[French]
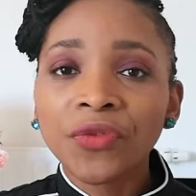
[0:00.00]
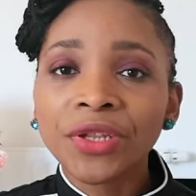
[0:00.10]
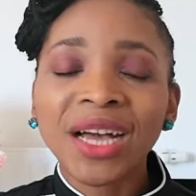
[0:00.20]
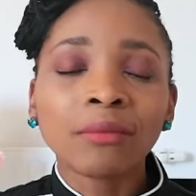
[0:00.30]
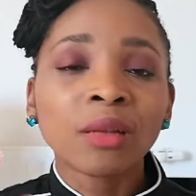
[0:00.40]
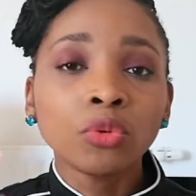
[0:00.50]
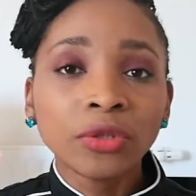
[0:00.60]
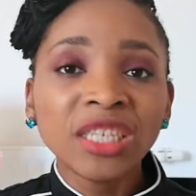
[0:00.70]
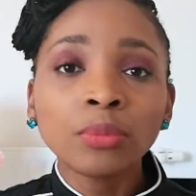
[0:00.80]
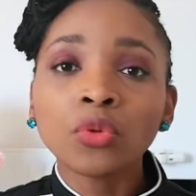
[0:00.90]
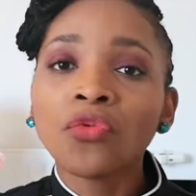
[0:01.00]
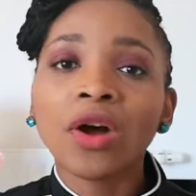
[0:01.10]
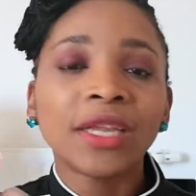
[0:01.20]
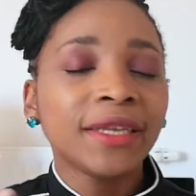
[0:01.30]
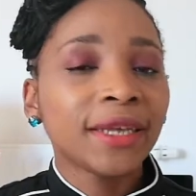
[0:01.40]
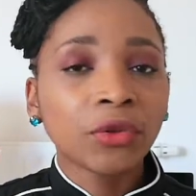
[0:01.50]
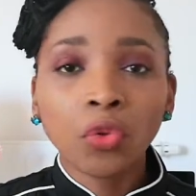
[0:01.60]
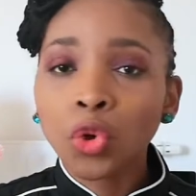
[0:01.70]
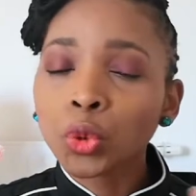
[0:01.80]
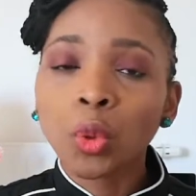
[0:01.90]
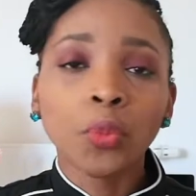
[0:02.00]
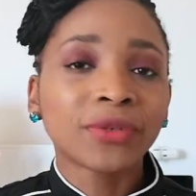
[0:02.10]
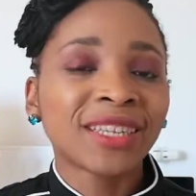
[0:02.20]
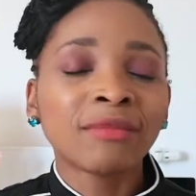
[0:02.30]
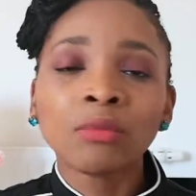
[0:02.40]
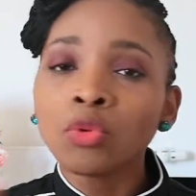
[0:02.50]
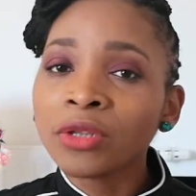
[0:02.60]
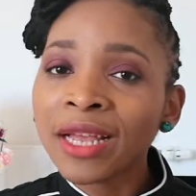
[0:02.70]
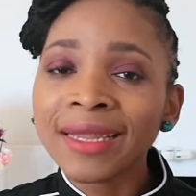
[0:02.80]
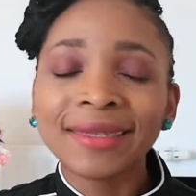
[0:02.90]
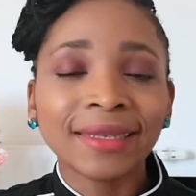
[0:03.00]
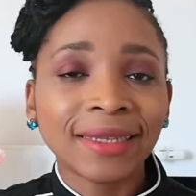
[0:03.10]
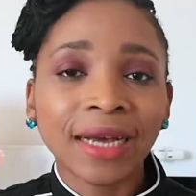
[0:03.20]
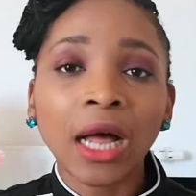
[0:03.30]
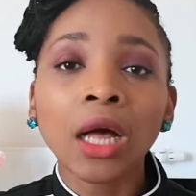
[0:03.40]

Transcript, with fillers: venir à ma boutique pour voir les gâteaux que je proposais, mes modèles, etc.